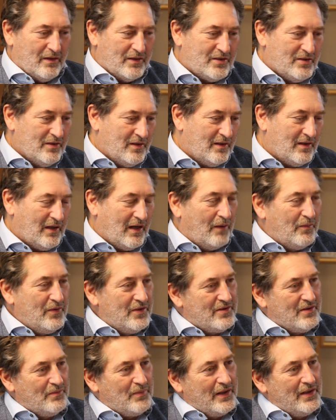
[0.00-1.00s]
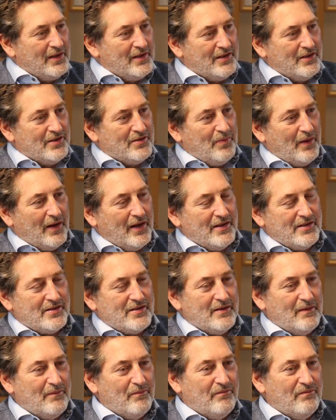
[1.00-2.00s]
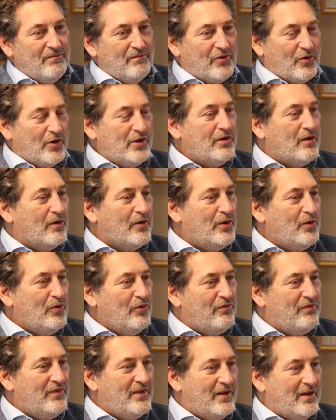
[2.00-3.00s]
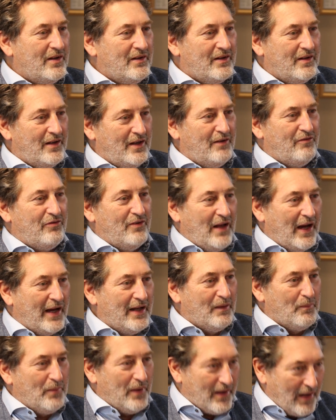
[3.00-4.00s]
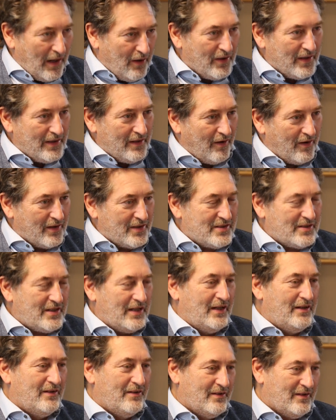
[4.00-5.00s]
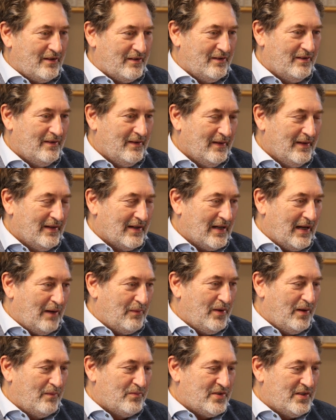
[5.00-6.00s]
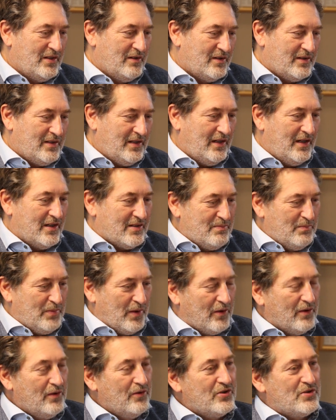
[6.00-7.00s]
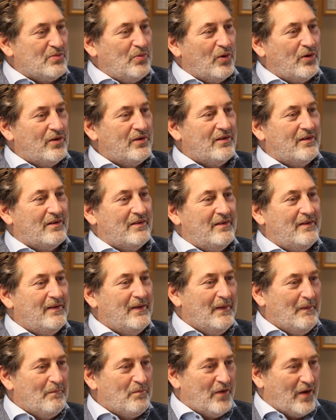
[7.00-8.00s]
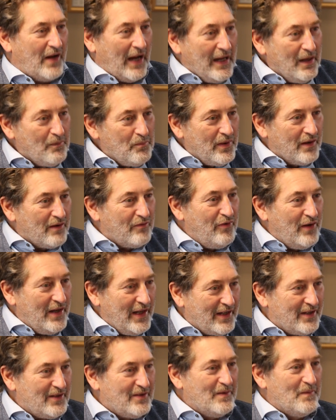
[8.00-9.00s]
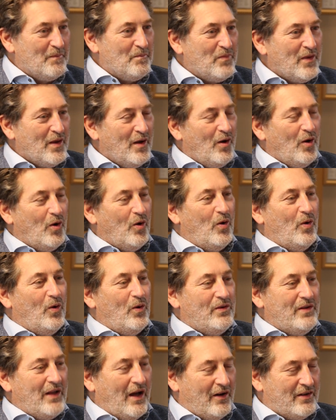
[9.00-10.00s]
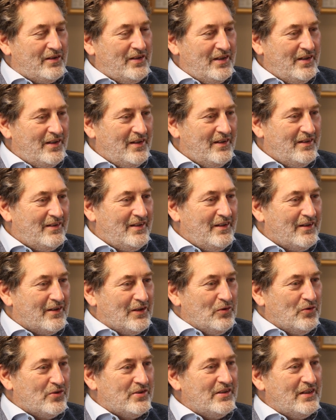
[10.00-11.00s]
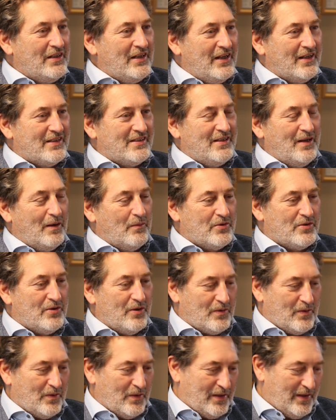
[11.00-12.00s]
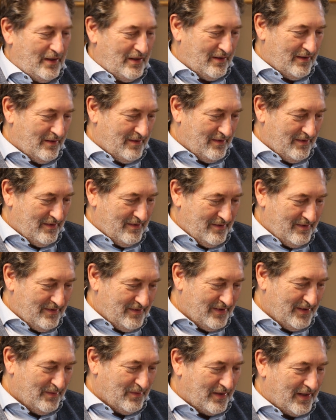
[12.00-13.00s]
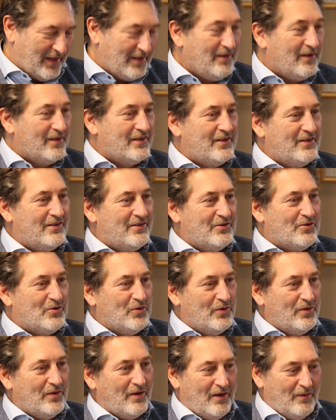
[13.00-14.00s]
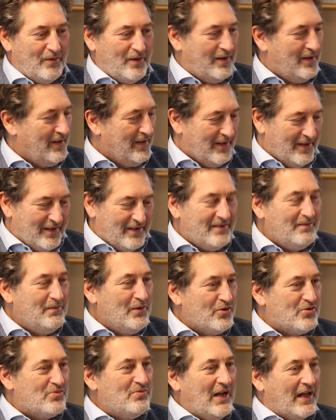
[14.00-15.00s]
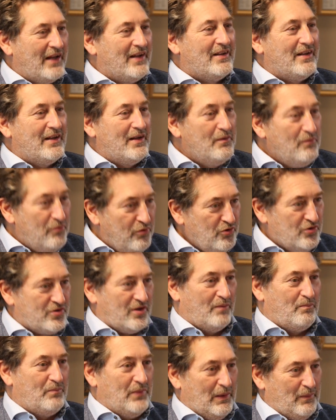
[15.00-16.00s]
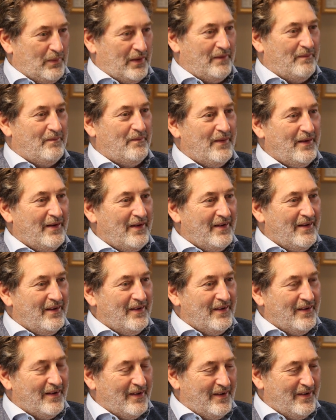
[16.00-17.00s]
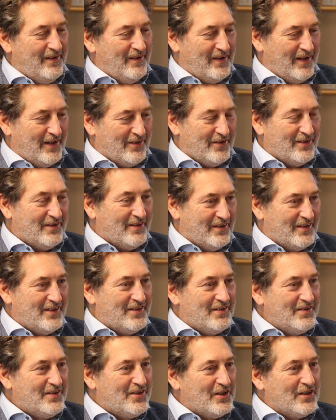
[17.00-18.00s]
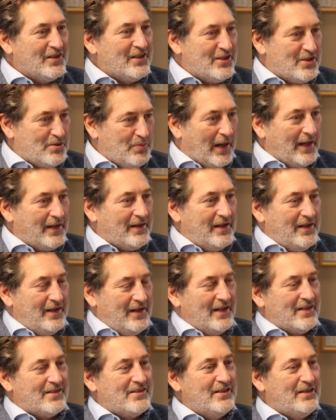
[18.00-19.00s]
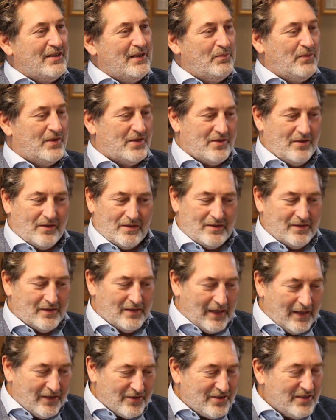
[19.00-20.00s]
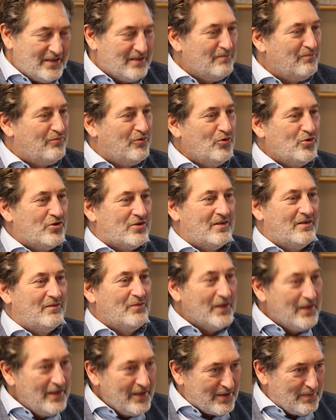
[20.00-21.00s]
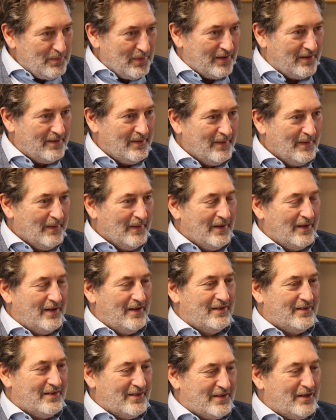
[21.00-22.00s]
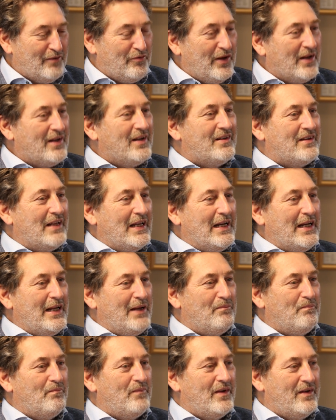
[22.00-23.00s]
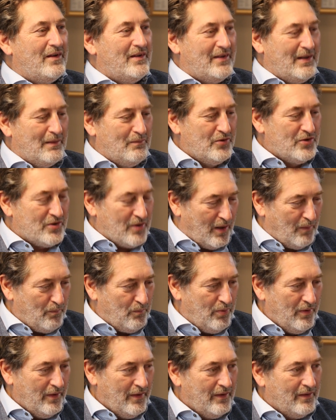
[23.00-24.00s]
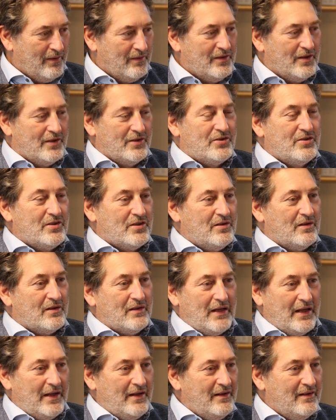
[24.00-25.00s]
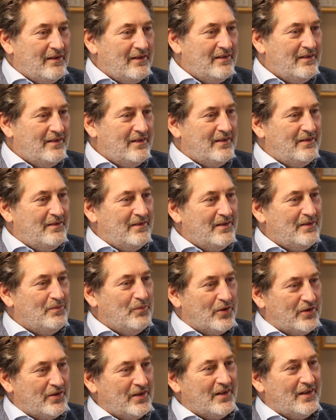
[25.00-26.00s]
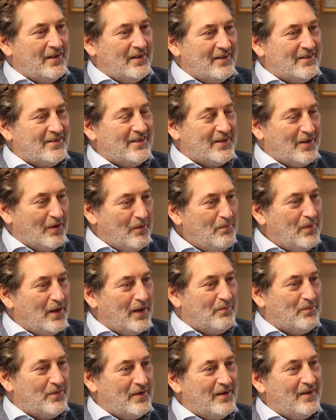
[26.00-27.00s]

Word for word: dann hast du, glaube ich, soweit ich das weiß, einen Freund angerufen, der in der Nähe von Heidelberg auch einen Arzt mhm. kennt. Und dann, mhm. glaube ich, haben sie nach den ersten Behandlungswochen dann nach Heidelberg verlegt. Genau. Und auch die Diagnosen den Ärzte haben gesagt, okay, äh, lieber Reinhard, das ist schön, aber wir müssen leider deinen Fuß abnehmen. Genau. Also das ist schon die zweite Ärzte-Team, die gesagt hat, aus diesem Fuß wird nichts mehr, mhm. Äh, das gefährdet dein Leben, äh, der muss ab. Und dann hast du gesagt, nein, ich, ich möchte ihn gern, dass er dran